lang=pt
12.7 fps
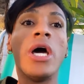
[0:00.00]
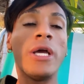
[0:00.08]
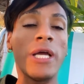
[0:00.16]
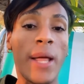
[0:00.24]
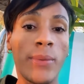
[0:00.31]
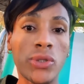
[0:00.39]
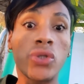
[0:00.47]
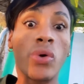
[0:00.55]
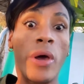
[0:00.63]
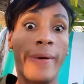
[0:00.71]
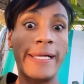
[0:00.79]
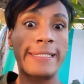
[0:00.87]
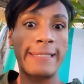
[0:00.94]
e anunciou, é
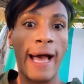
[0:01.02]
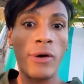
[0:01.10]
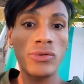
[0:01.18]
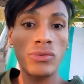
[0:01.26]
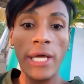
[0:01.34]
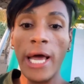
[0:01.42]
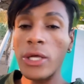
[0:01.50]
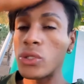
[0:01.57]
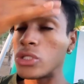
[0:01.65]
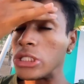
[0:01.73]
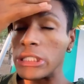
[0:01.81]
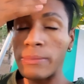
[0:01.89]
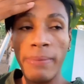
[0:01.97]
um assalto. E aí eu
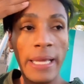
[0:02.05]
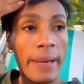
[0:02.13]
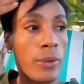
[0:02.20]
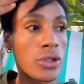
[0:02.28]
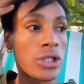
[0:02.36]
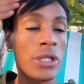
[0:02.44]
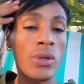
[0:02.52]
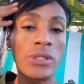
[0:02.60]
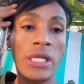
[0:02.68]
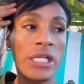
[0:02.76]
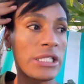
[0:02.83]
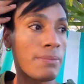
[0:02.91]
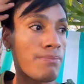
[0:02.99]
disse, pelo amor de Deus,
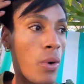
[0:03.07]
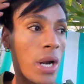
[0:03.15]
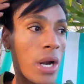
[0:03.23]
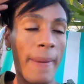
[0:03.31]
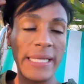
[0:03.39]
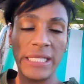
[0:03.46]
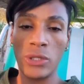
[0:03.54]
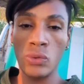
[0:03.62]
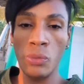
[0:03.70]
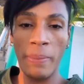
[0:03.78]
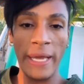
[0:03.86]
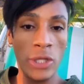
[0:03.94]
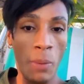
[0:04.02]
ele disse, bora passa, tudo,
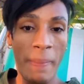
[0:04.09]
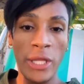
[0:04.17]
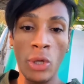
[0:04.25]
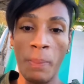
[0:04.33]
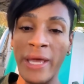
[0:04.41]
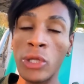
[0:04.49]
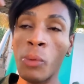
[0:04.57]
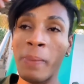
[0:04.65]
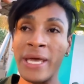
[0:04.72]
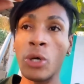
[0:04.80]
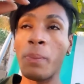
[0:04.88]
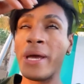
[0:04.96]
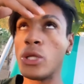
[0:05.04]
perdeu, perdeu, perdeu,
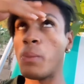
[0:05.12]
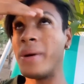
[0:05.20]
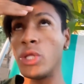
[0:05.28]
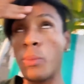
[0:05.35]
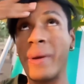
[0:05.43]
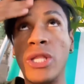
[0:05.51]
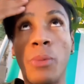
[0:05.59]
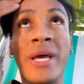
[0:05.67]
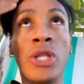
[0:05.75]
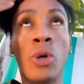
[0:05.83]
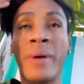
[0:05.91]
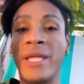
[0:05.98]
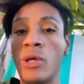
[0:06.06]
perdeu, perdeu, perdeu, perdeu,
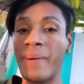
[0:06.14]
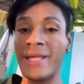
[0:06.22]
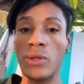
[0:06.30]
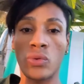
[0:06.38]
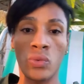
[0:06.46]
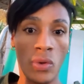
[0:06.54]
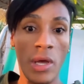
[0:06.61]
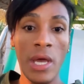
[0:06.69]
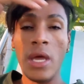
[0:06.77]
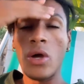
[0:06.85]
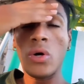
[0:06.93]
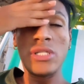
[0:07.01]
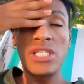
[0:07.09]
perdeu, perdeu, perdeu tudo.
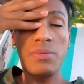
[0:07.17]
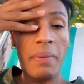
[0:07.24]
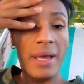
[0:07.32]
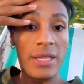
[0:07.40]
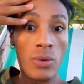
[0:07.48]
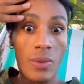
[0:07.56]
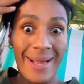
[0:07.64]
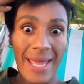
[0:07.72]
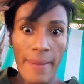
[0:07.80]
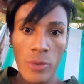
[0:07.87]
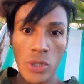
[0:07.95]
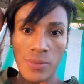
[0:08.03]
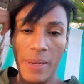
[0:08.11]
Eu disse, perdi o quê,
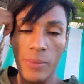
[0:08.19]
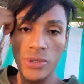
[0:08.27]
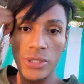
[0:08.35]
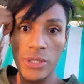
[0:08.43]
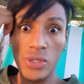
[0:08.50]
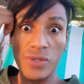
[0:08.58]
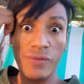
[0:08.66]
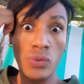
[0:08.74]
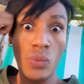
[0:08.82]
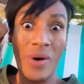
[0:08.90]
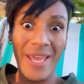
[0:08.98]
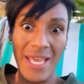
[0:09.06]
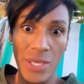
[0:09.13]
moço? Pelo amor de Deus, foi no
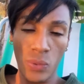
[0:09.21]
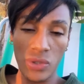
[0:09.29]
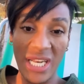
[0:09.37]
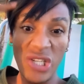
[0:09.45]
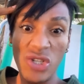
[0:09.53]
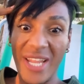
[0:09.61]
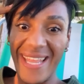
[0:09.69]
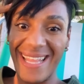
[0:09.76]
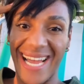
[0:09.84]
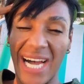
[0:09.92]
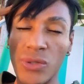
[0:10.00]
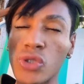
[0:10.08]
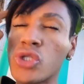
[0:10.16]
rio, três horas da
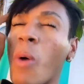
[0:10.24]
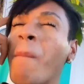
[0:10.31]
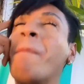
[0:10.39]
tarde, o sol